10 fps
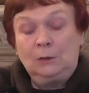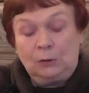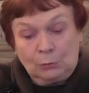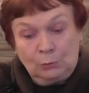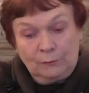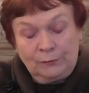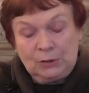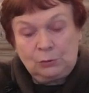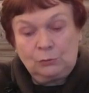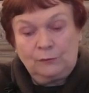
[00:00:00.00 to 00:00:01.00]
I
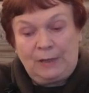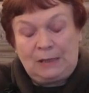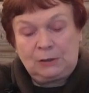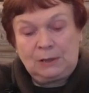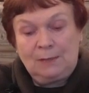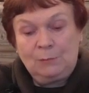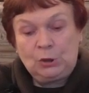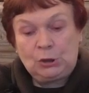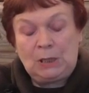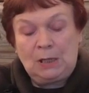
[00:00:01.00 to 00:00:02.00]
również uważam,
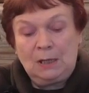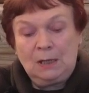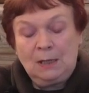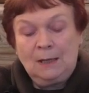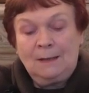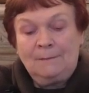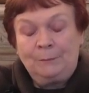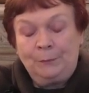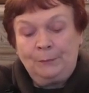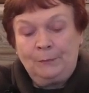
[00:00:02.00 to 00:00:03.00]
że
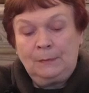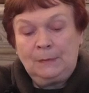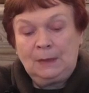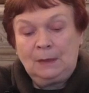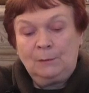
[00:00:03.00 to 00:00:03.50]
mm,